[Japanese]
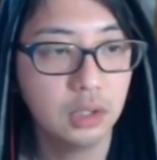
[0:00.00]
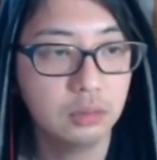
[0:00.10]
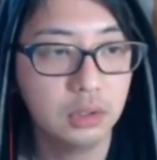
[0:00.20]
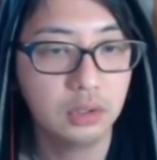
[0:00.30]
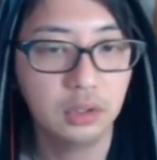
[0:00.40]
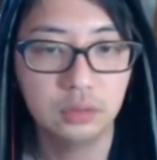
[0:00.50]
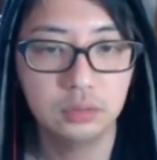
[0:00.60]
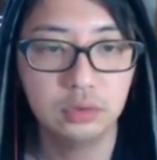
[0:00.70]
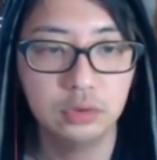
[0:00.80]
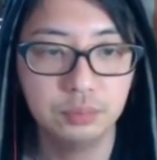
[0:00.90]
なんか
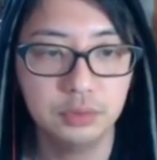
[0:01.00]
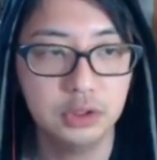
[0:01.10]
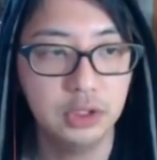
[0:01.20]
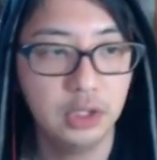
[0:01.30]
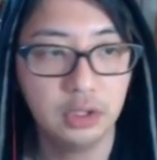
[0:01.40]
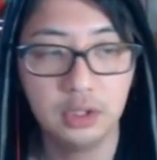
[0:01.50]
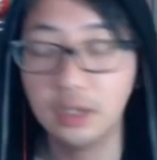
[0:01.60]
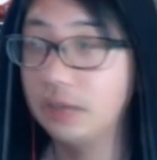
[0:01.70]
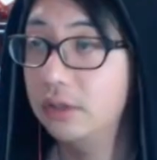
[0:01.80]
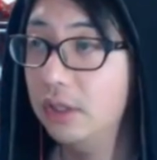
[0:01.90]
グループに入れてい
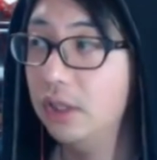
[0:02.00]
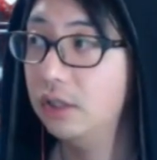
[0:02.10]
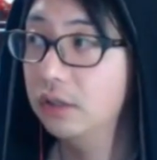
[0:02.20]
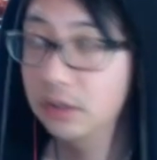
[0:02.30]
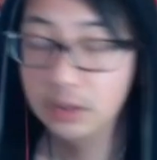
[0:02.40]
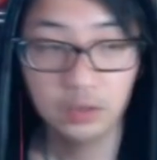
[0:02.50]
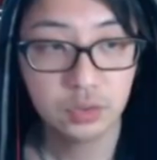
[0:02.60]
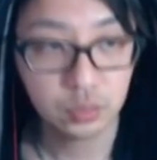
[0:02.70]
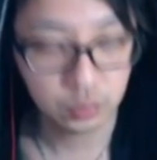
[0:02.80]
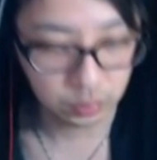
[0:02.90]
ただいて、
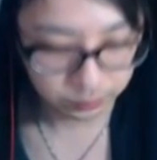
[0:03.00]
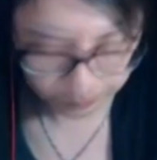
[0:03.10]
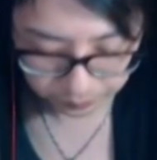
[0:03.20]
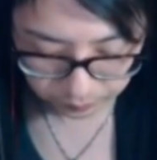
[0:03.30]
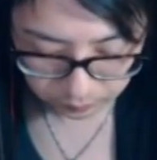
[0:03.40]
その